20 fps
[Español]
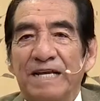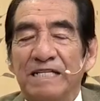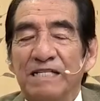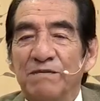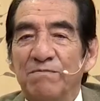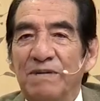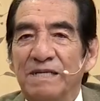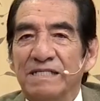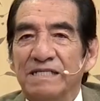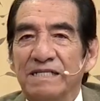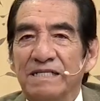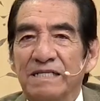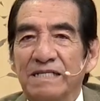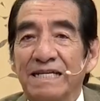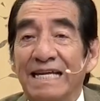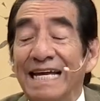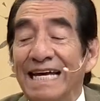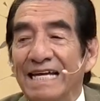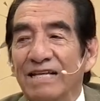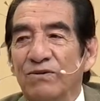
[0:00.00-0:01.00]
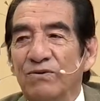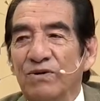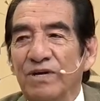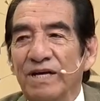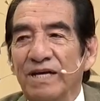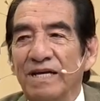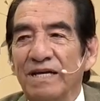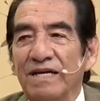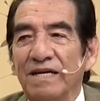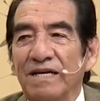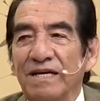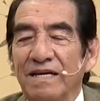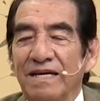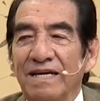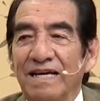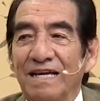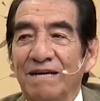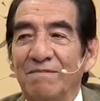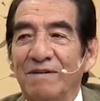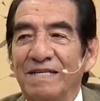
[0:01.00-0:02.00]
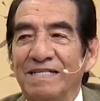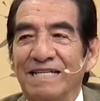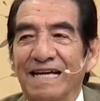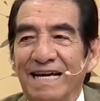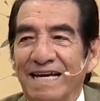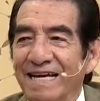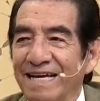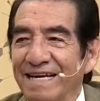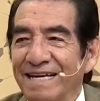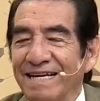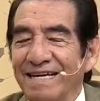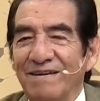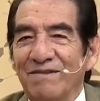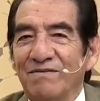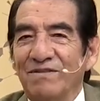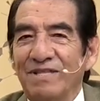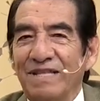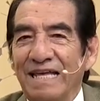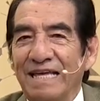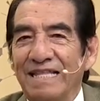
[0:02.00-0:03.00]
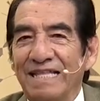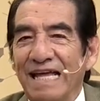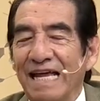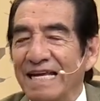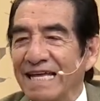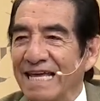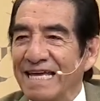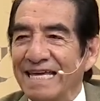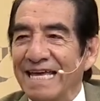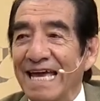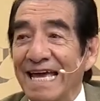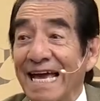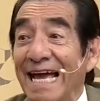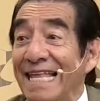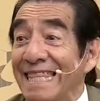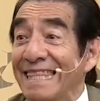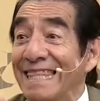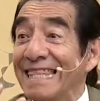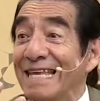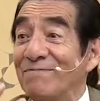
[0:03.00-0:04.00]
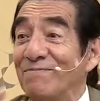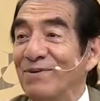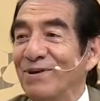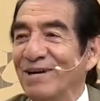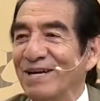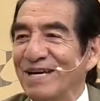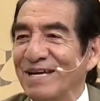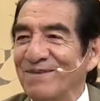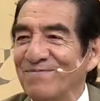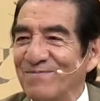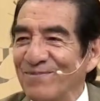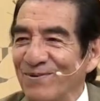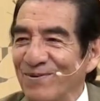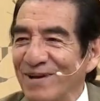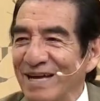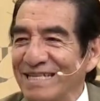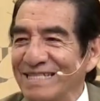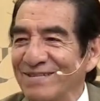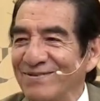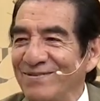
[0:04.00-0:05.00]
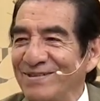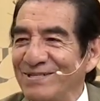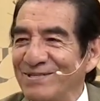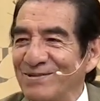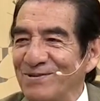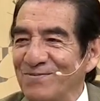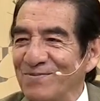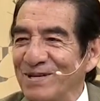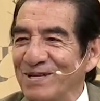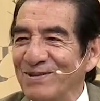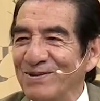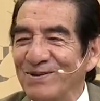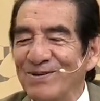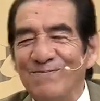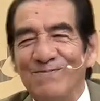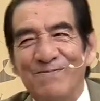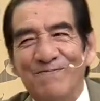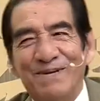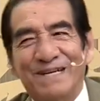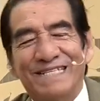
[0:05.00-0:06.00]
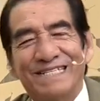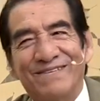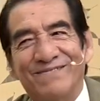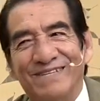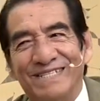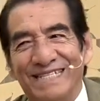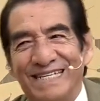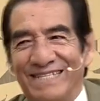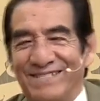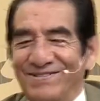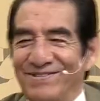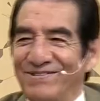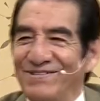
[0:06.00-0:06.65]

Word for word: más directo que el mensaje de, de, alguien que canta, por ejemplo, que hace un instrumento, ¿cómo percibes eso?